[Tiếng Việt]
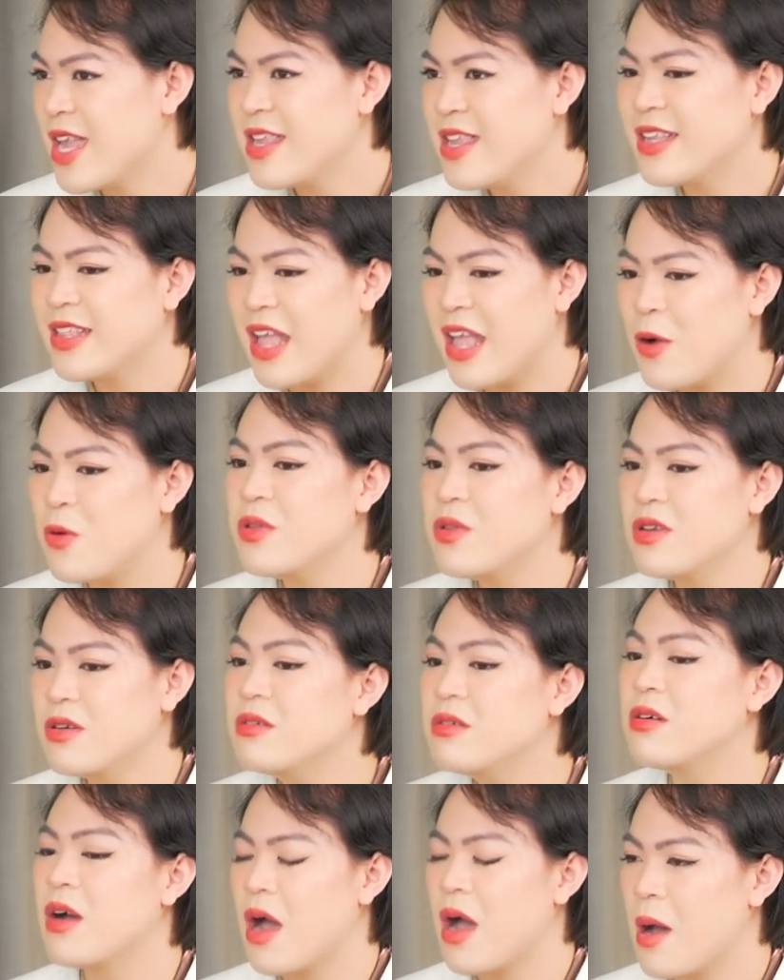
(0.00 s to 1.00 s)
Nhưng nếu
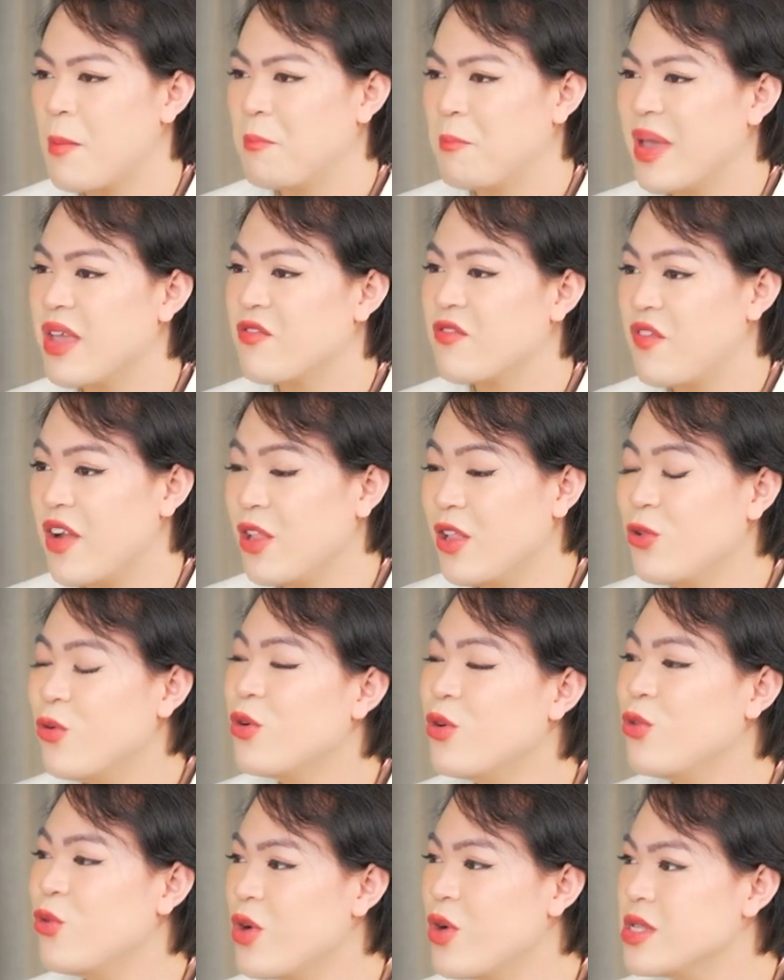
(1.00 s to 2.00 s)
như mình vẫn
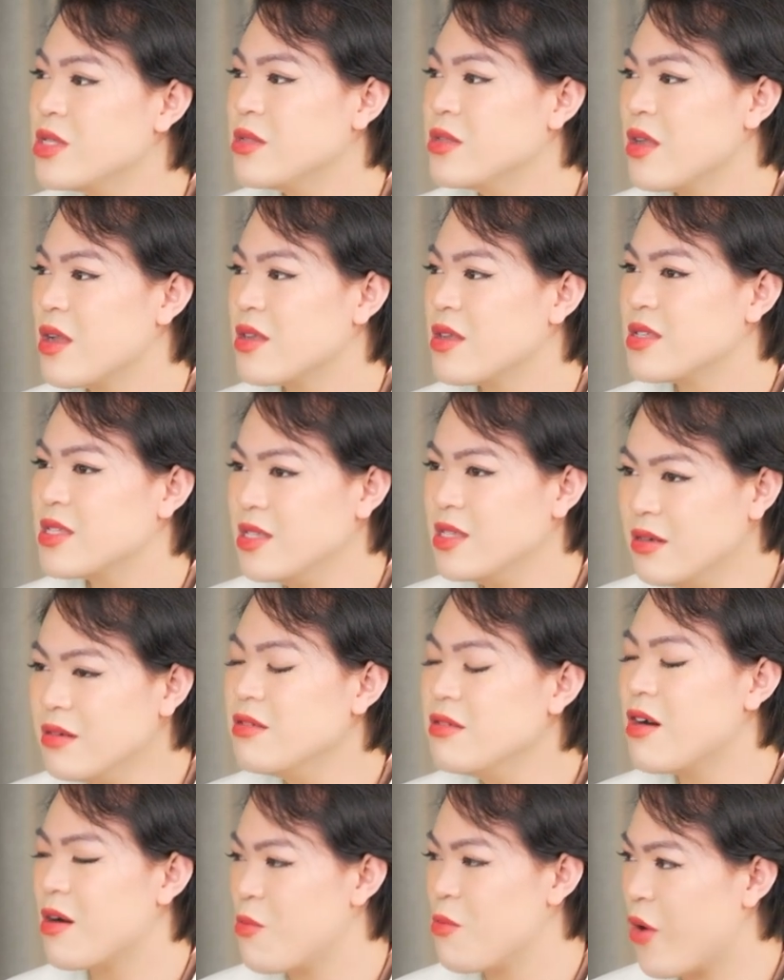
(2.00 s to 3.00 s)
luôn luôn giữ
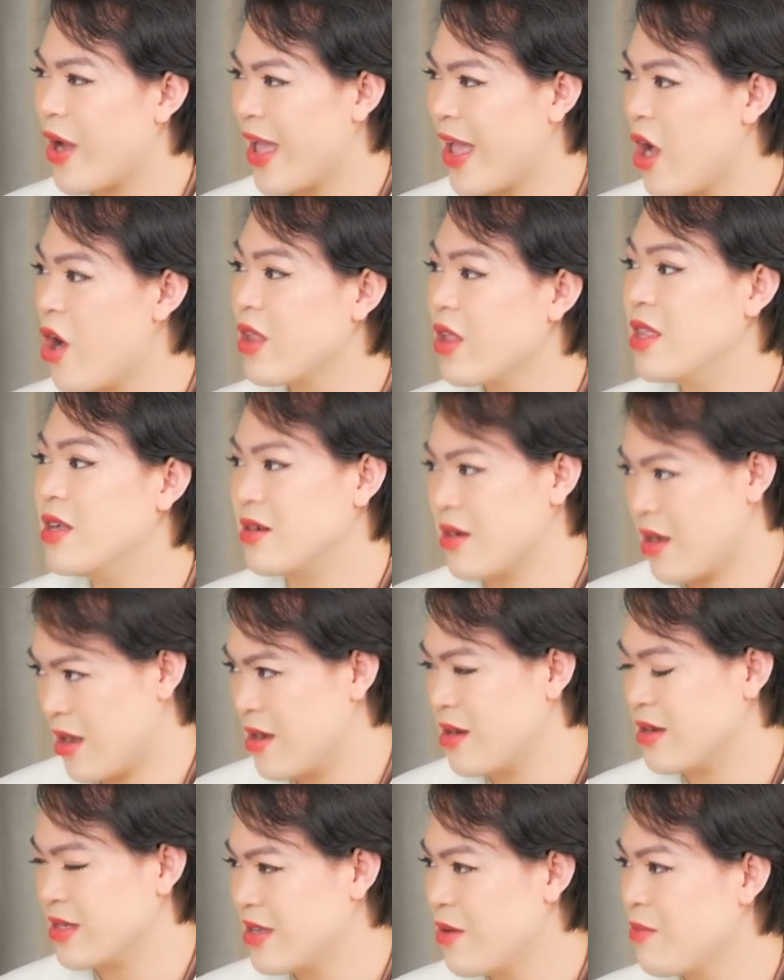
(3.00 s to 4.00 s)
được một cái ngọn lửa
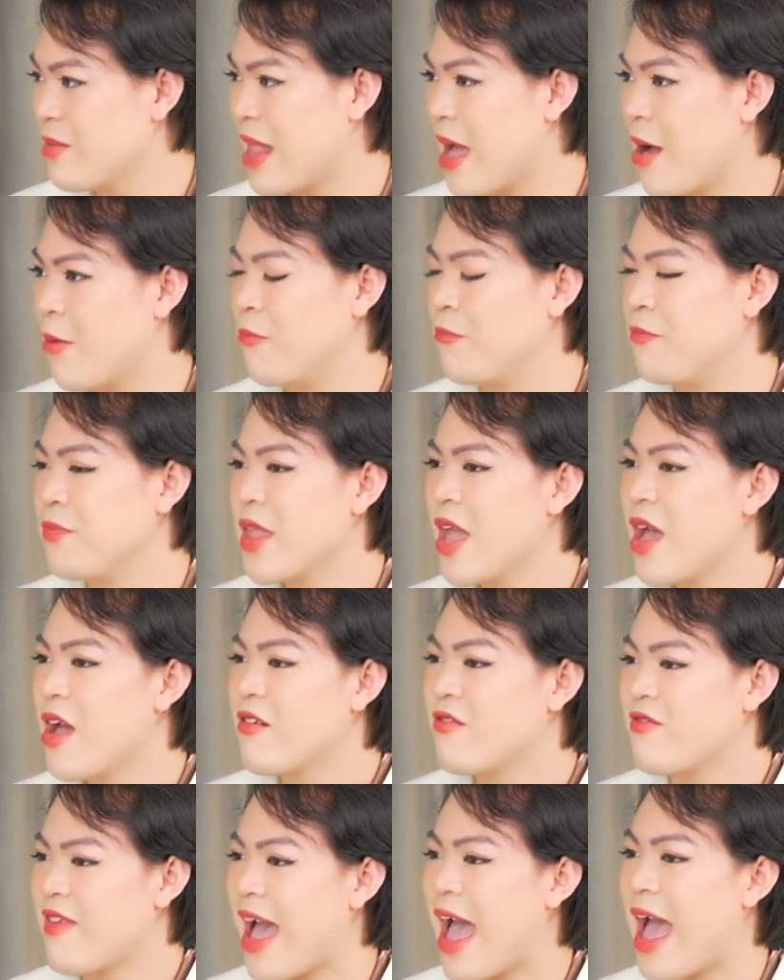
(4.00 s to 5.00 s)
ở trong lòng
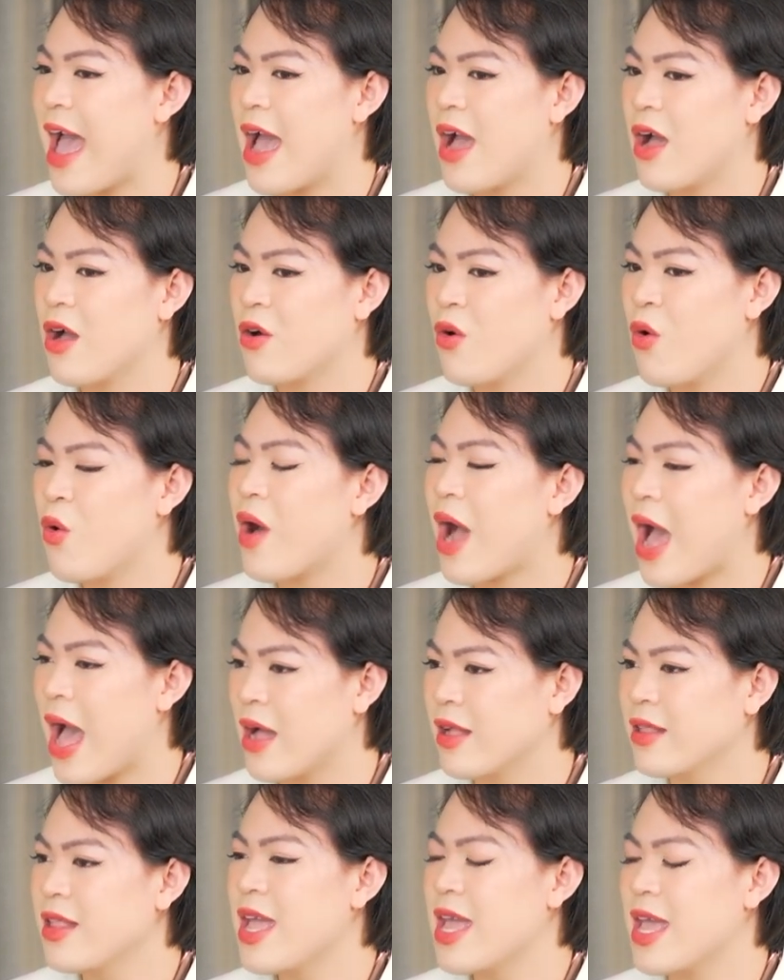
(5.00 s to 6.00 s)
và cố
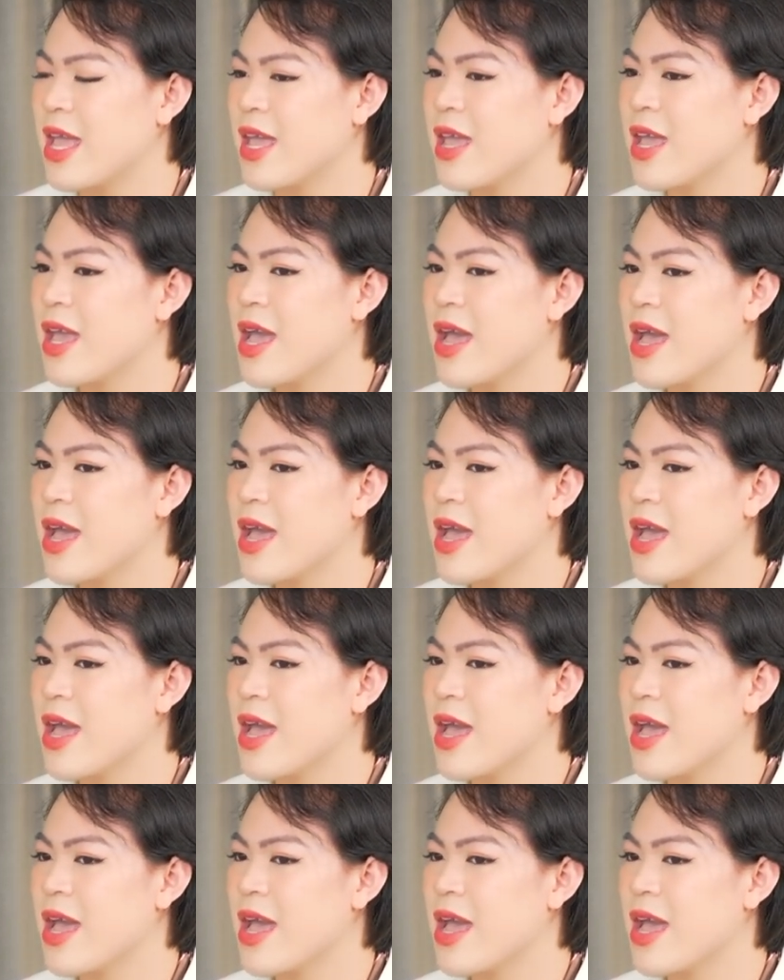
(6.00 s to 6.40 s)
gắng để